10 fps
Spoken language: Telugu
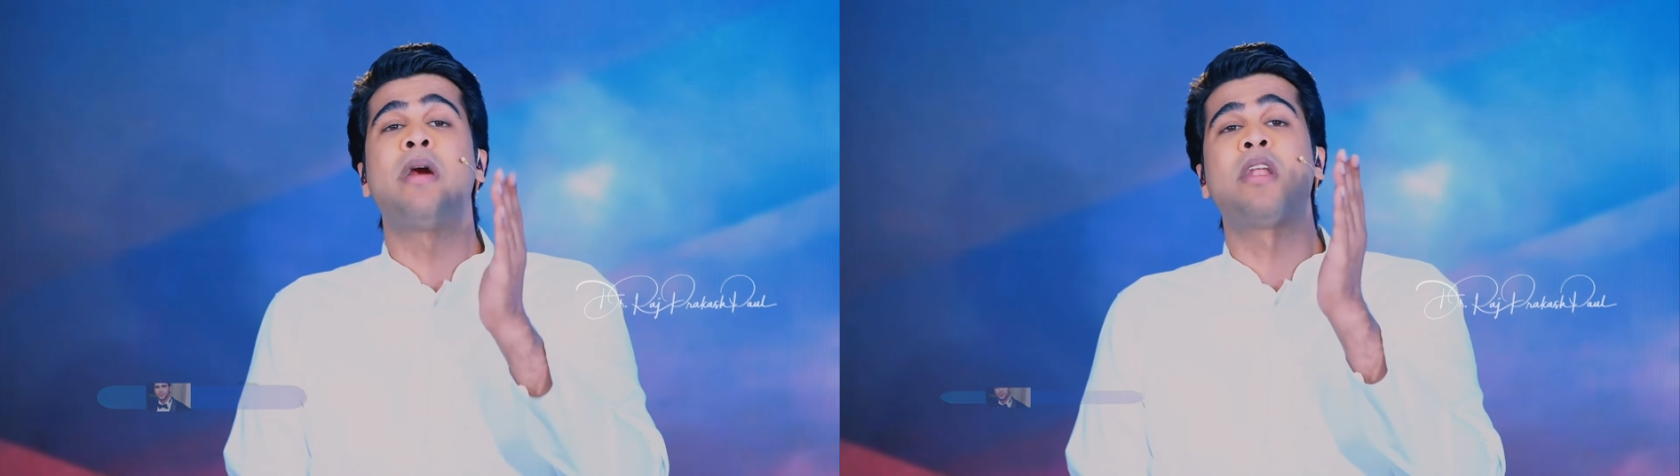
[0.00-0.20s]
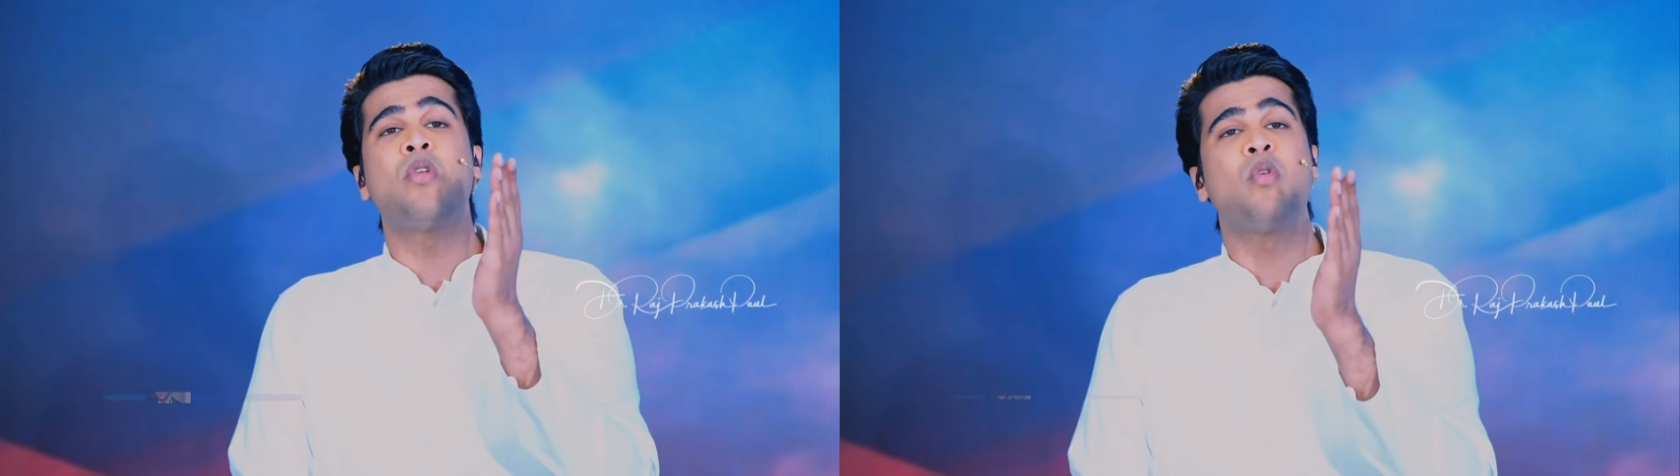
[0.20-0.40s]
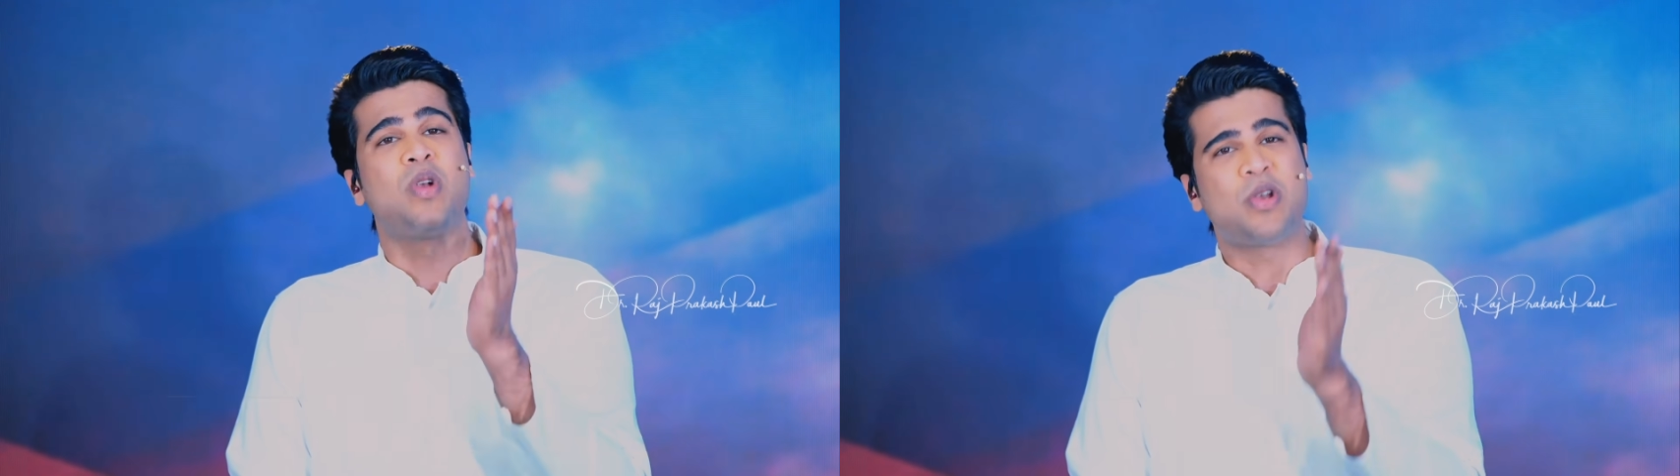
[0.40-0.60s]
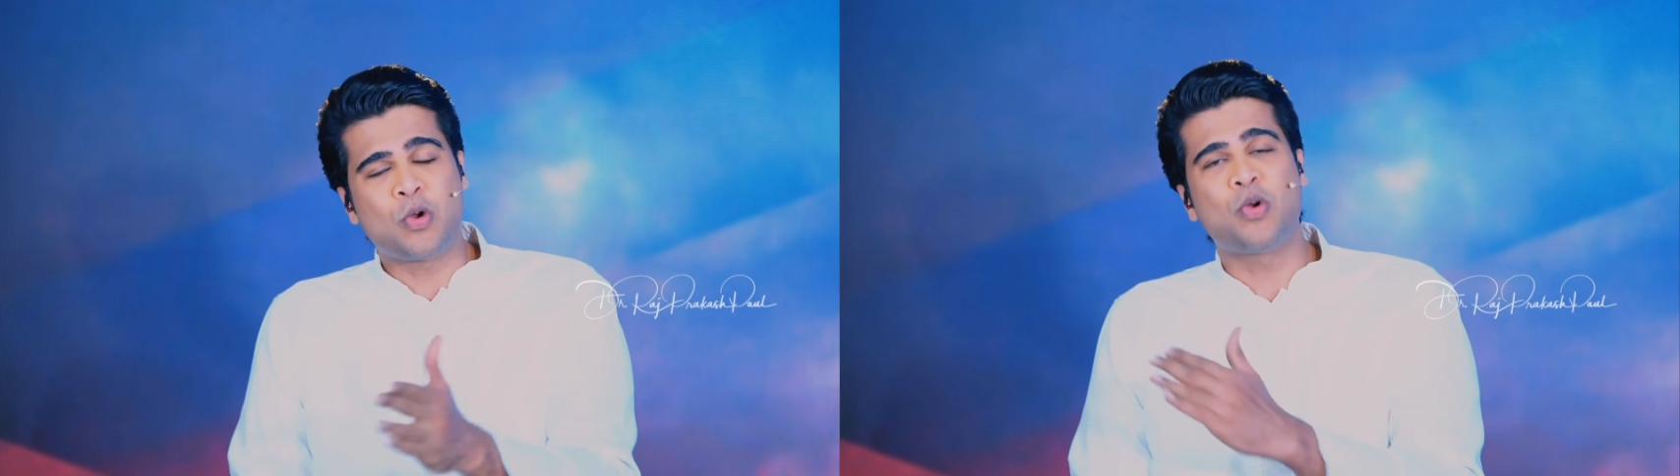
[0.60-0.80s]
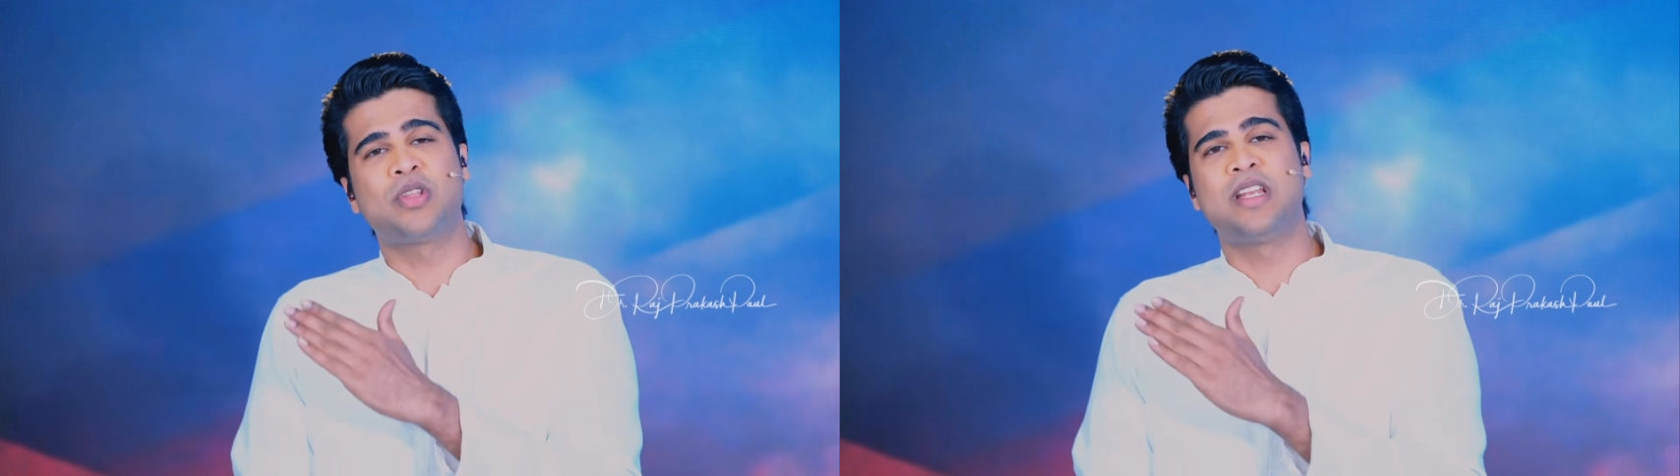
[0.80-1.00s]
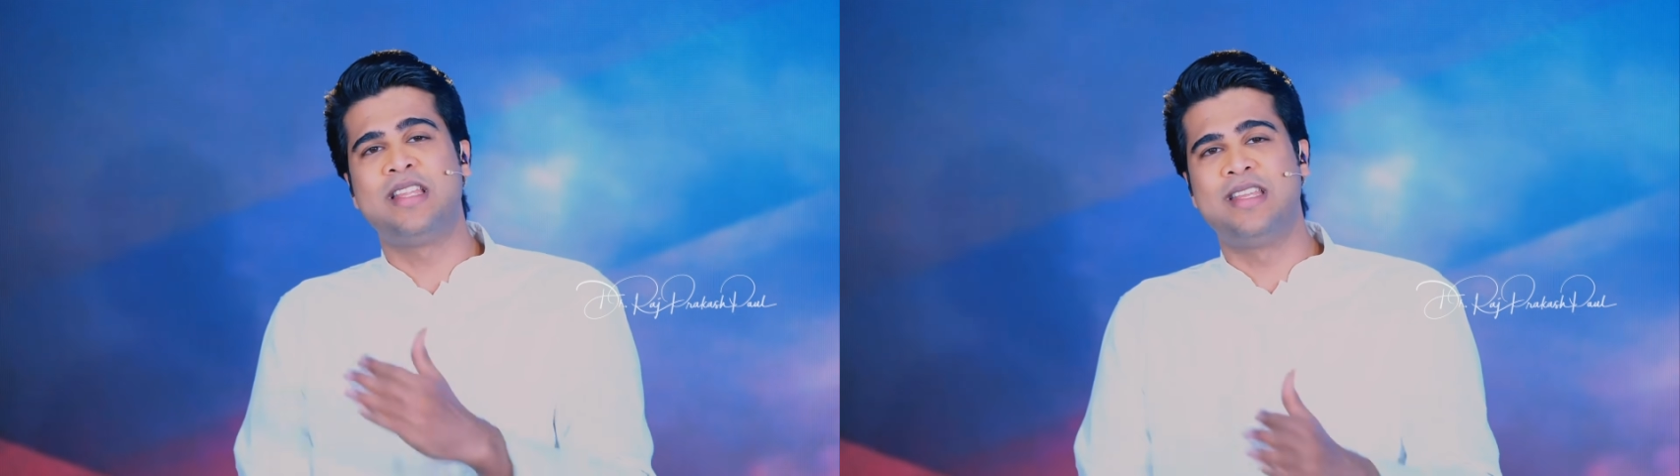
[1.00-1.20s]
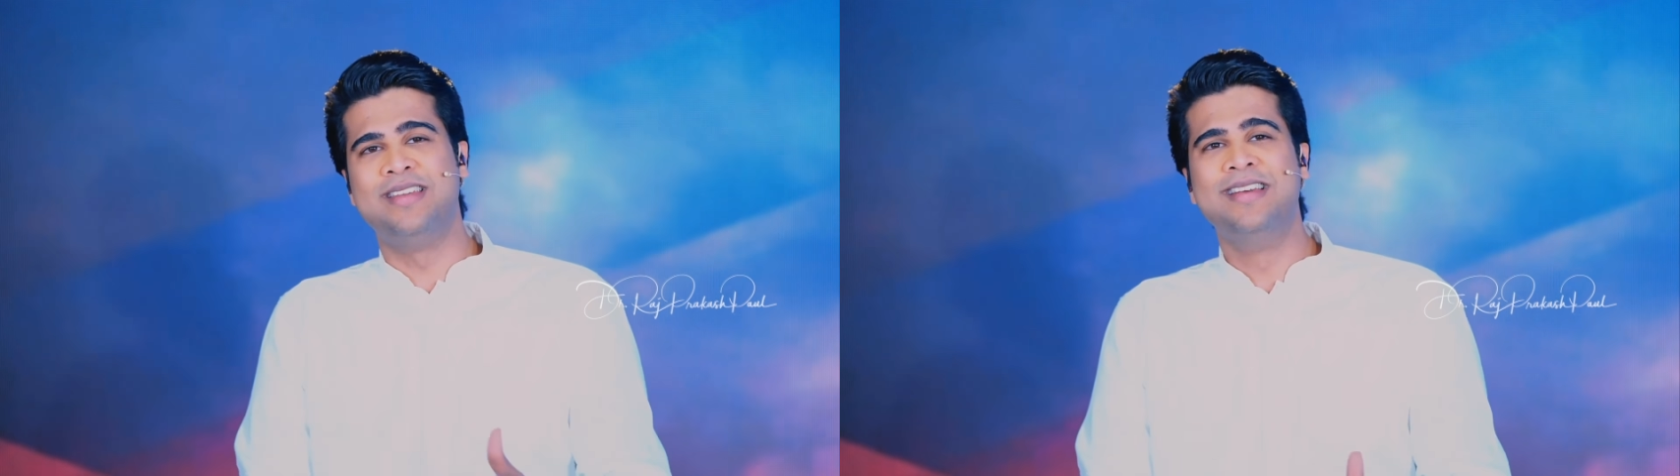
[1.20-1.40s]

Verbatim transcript: మనలో ఉండకూడదనేది